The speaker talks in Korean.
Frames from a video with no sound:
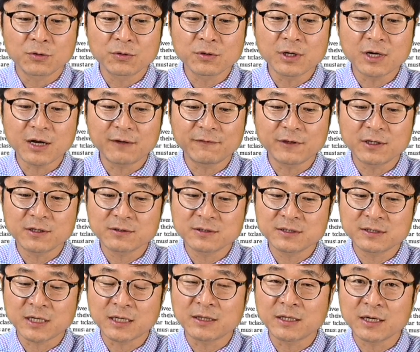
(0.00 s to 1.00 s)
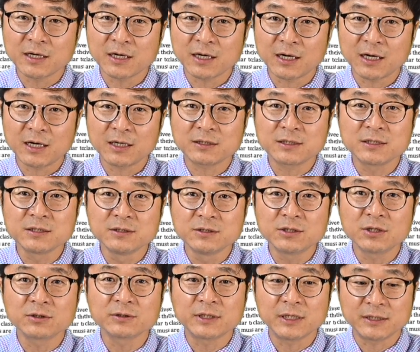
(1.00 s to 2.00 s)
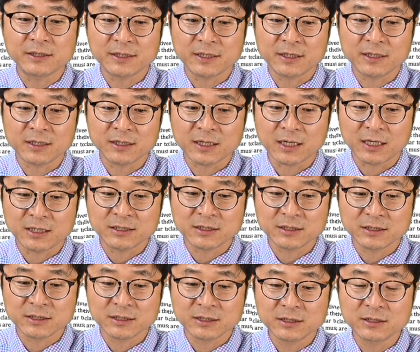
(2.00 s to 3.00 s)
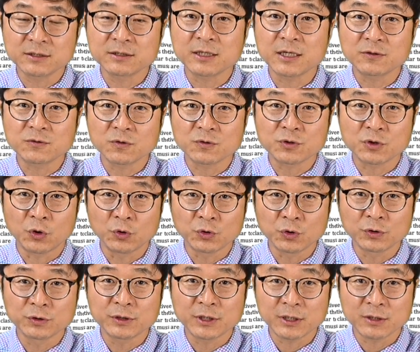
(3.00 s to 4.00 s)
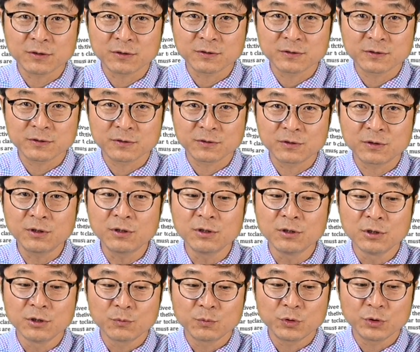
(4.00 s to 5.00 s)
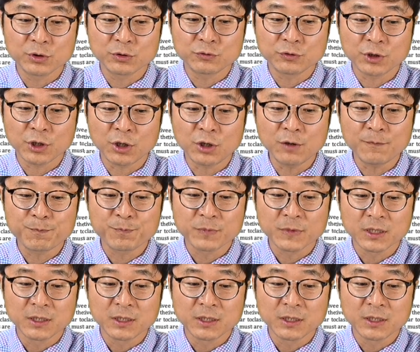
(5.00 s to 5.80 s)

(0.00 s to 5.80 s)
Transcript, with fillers: 코로나 바이러스 사태가 진정될 때까지는 계속 적용될 것으로 보이고요.